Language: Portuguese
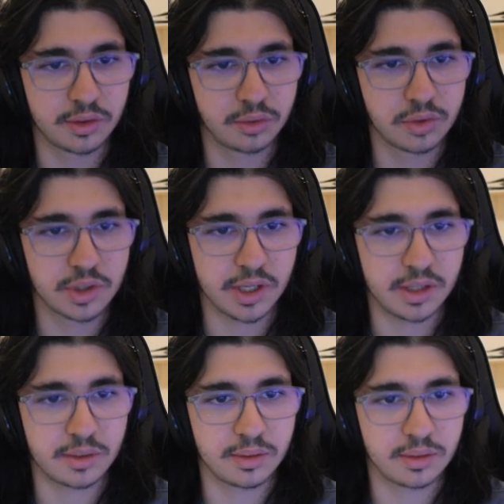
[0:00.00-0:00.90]
acertou de
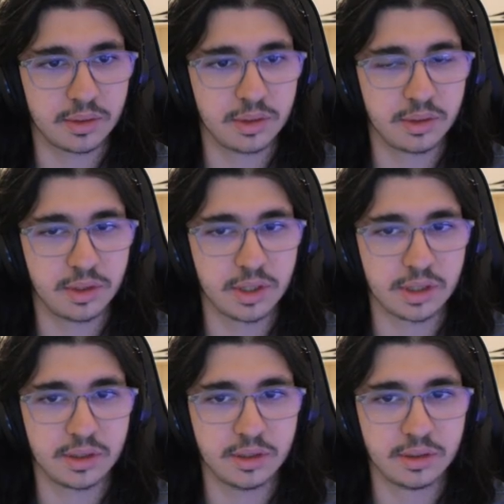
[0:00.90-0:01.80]
cara. E, e
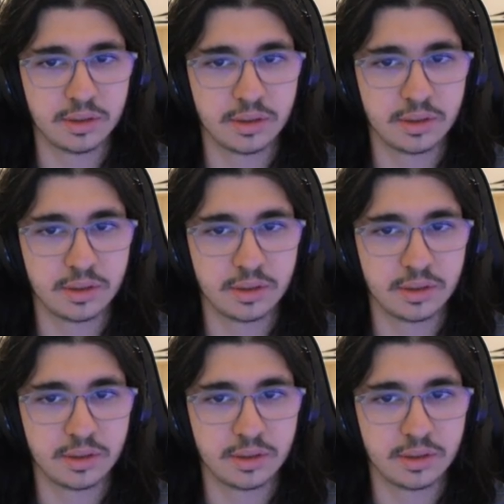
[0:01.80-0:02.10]
aqui.